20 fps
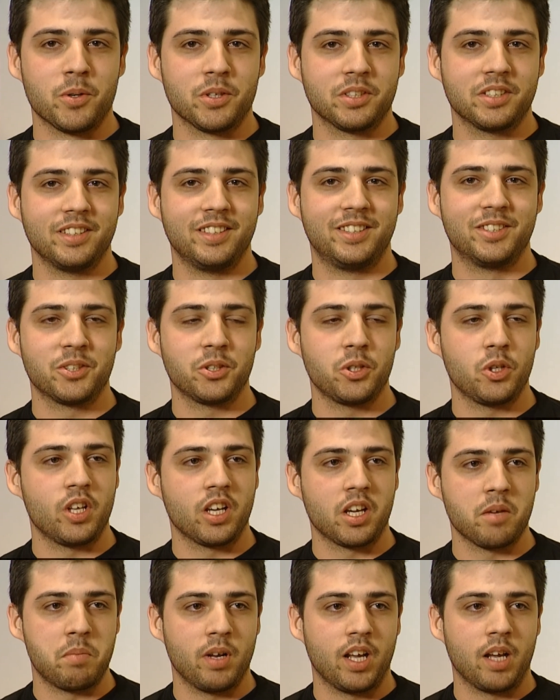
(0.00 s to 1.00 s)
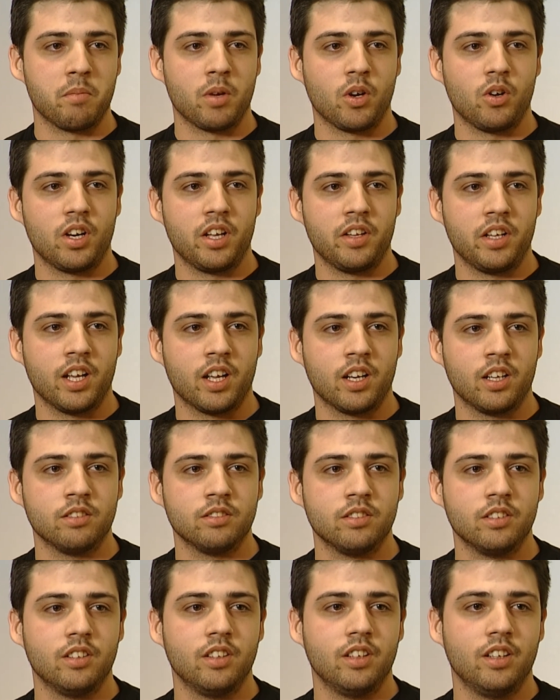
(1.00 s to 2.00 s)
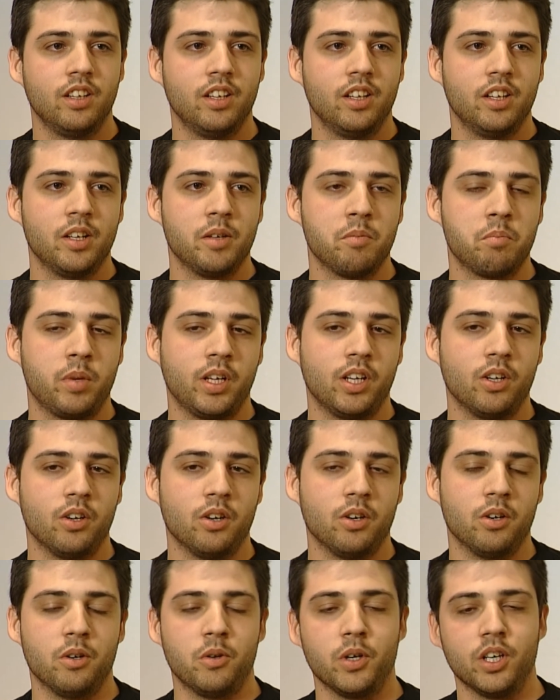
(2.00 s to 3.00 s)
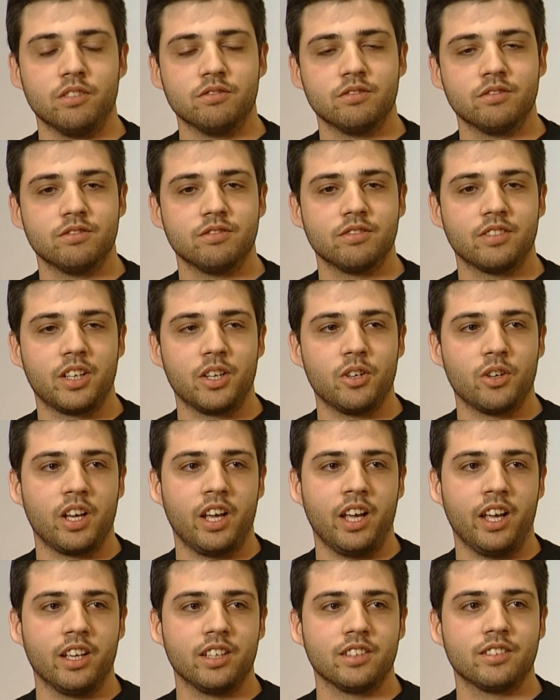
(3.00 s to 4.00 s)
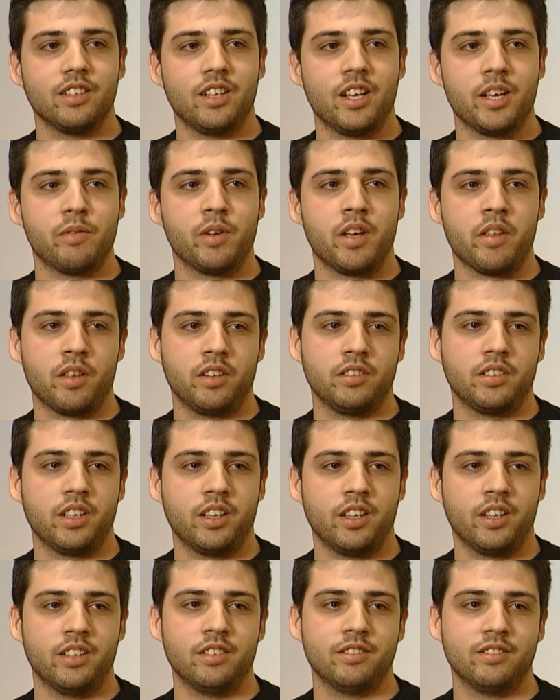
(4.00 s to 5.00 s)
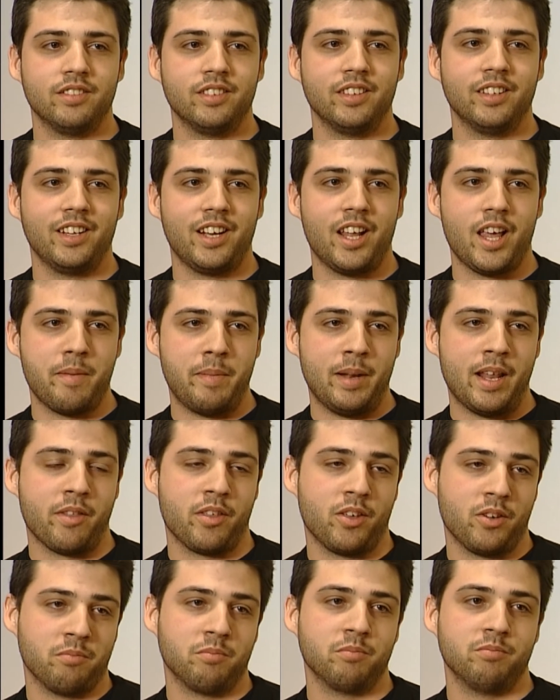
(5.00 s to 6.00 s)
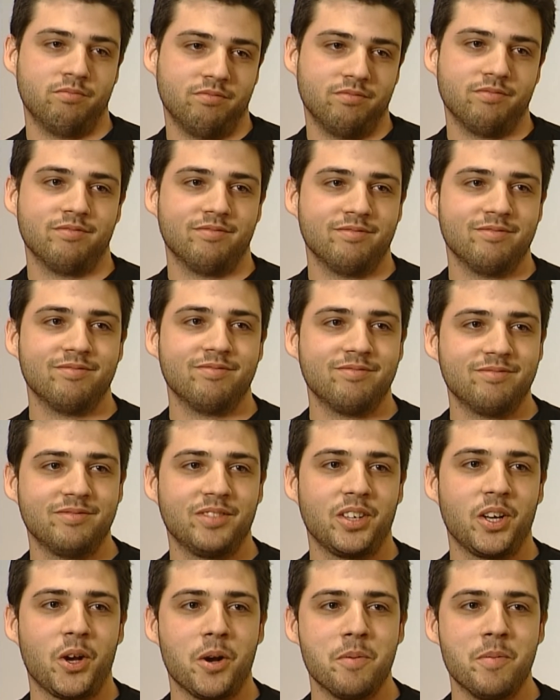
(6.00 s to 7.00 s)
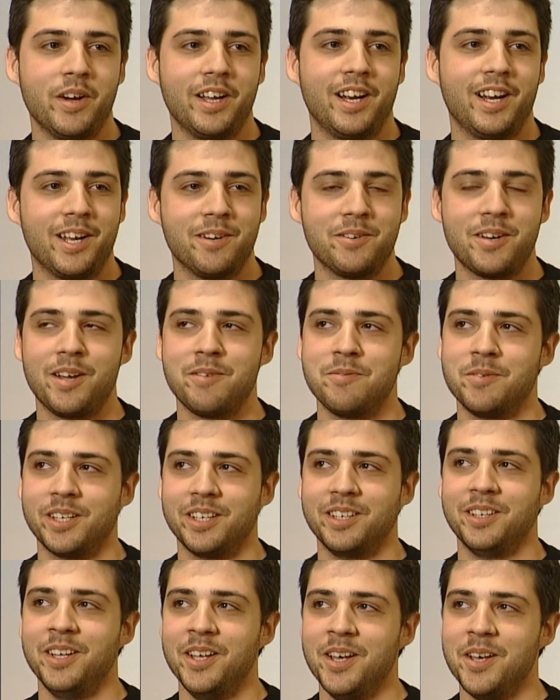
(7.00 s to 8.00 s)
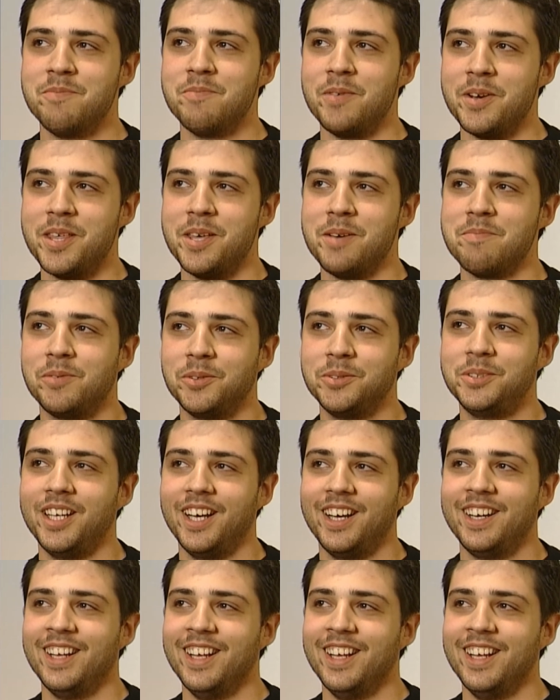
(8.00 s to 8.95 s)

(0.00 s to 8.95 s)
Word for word: pues eso te tiene que explicar mejor Adriana. Pero bueno, creo que es la diferencia entre la depilación... ¿Cómo era Laura? Muy, de puta.